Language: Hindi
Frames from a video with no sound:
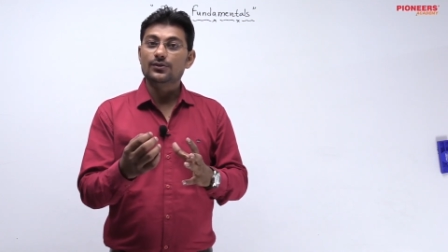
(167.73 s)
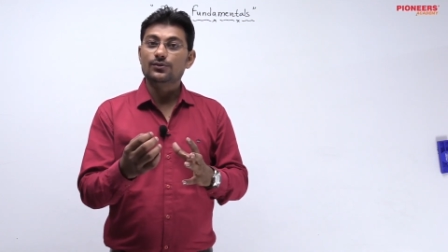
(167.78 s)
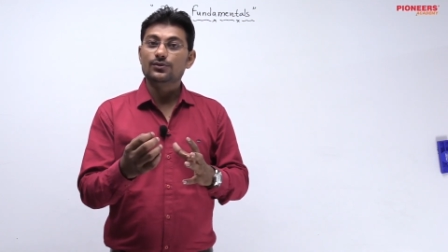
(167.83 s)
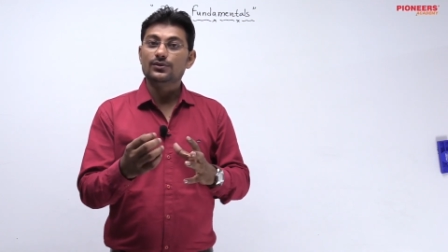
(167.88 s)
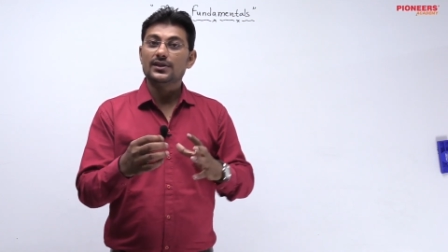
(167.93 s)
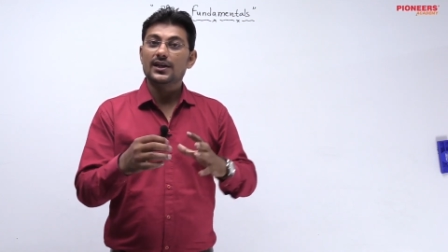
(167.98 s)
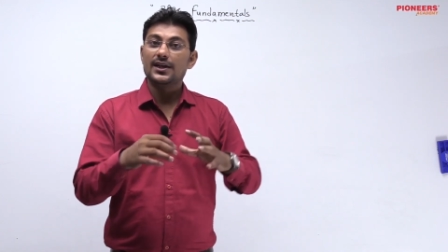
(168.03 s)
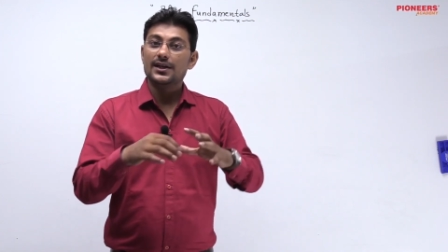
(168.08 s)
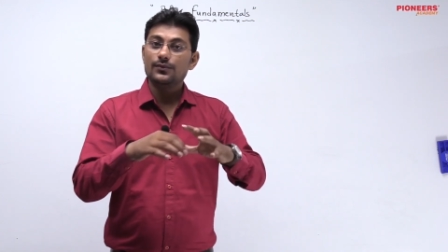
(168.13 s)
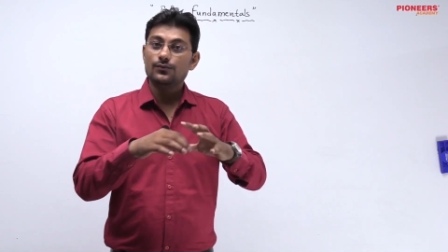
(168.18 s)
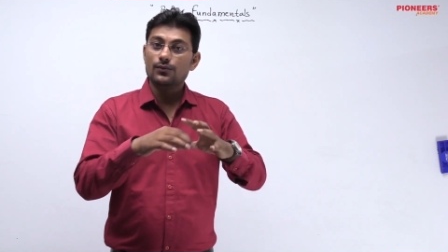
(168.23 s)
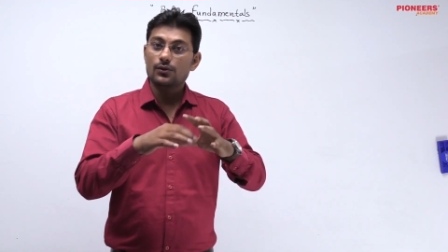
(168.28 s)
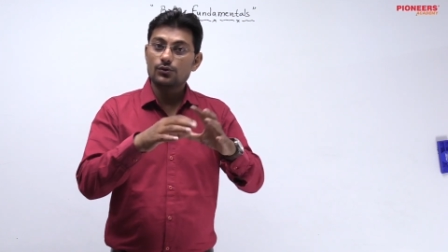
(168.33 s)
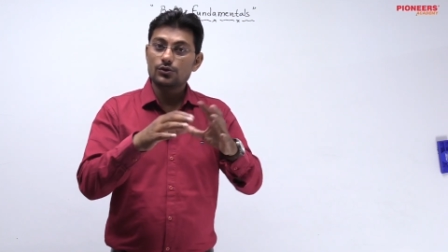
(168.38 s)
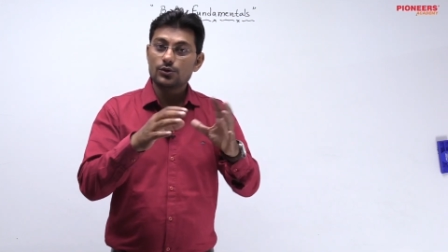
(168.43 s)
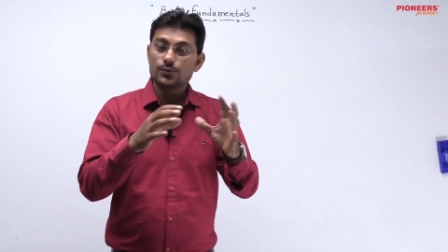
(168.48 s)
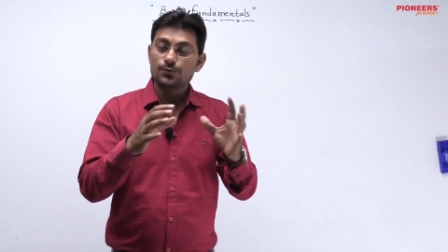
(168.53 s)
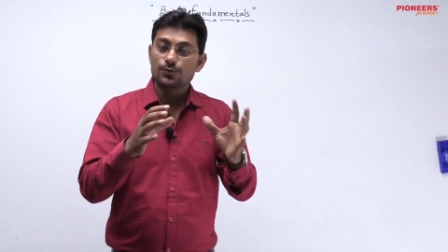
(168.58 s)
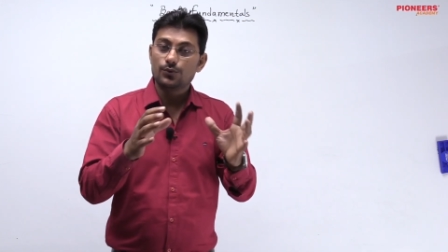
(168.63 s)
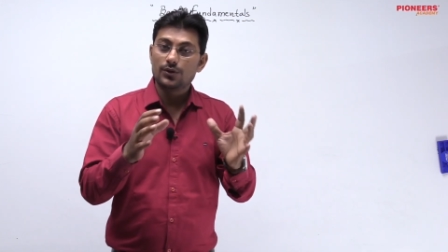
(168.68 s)
होता है वो
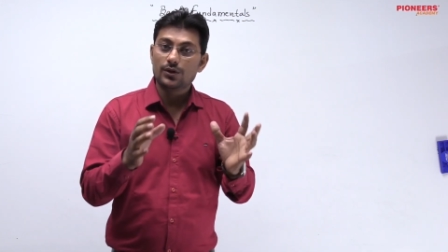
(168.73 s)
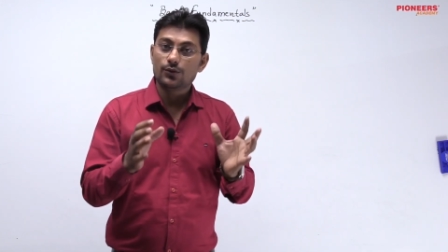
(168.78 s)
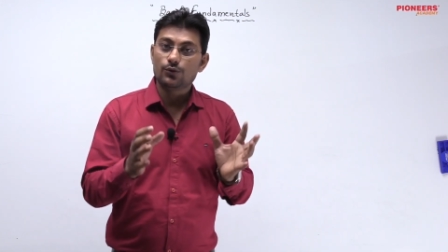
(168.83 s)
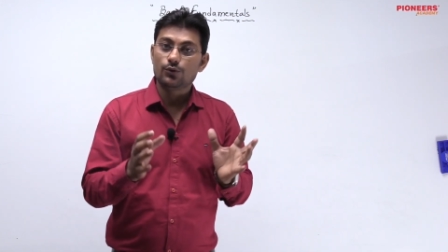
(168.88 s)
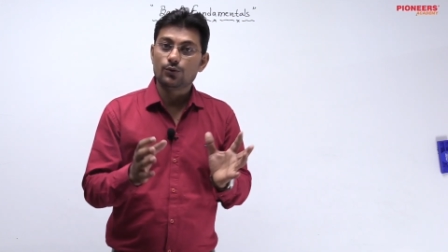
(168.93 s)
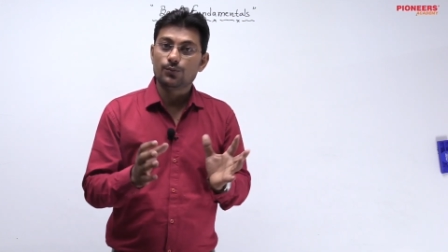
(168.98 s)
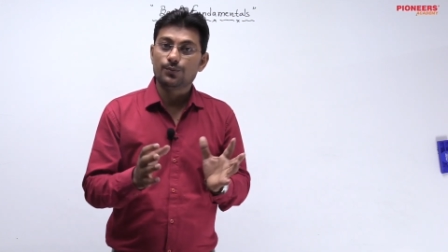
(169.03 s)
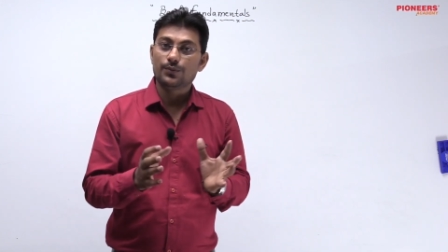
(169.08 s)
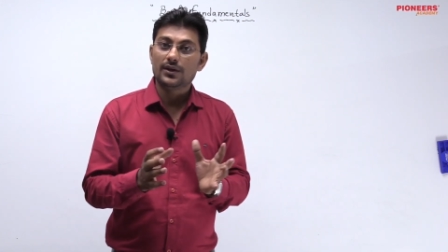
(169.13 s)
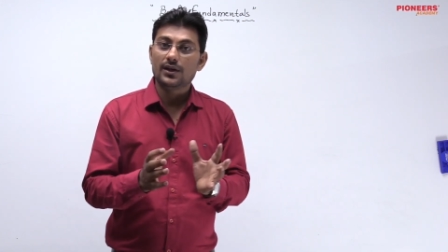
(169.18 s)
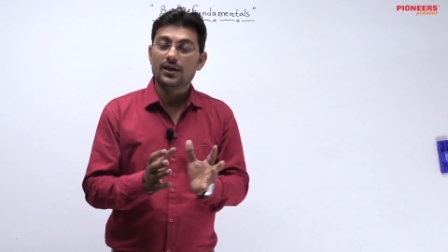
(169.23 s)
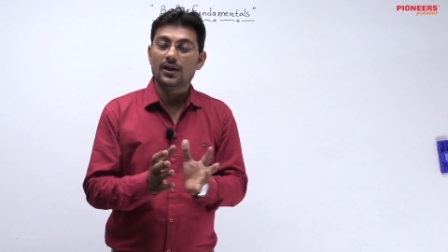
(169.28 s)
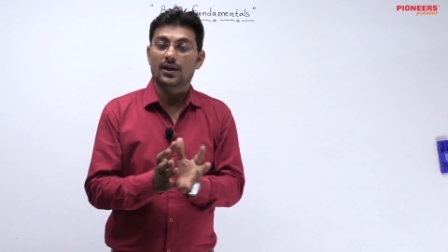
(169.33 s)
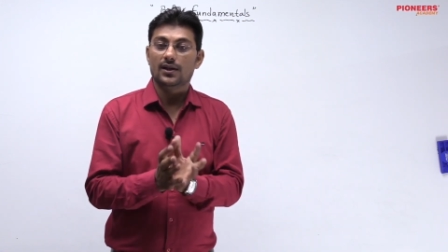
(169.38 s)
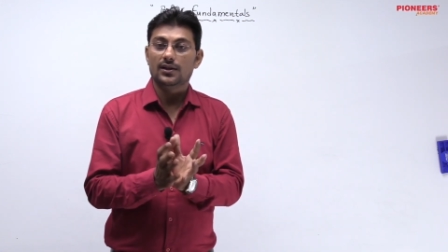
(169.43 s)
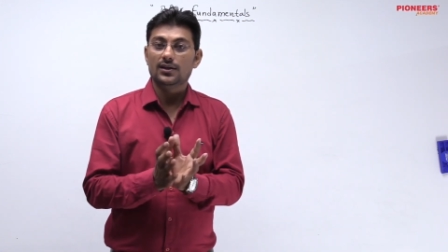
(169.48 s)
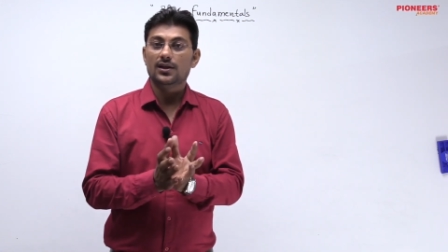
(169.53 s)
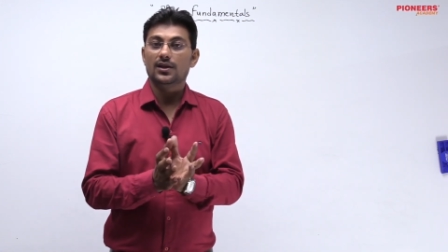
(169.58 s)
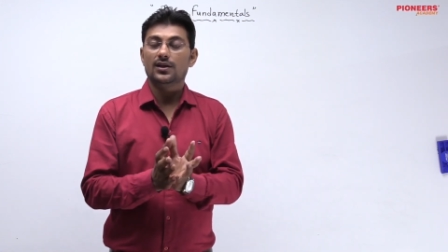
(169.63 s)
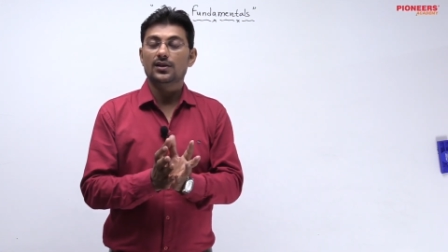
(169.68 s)
उस पूरे ग्रुप के
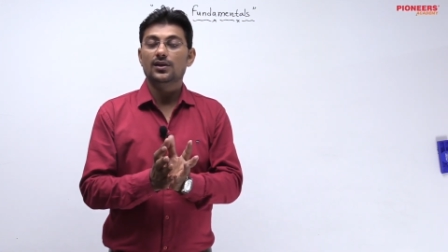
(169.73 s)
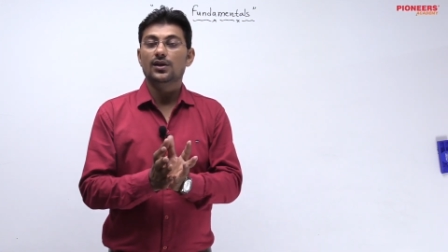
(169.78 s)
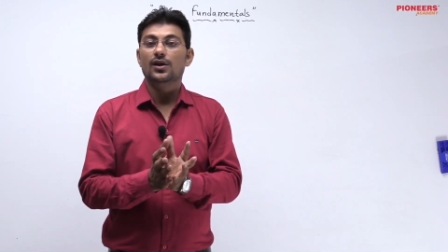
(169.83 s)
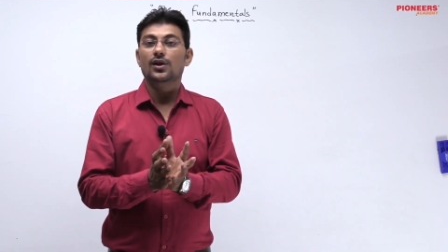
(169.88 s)
अंदर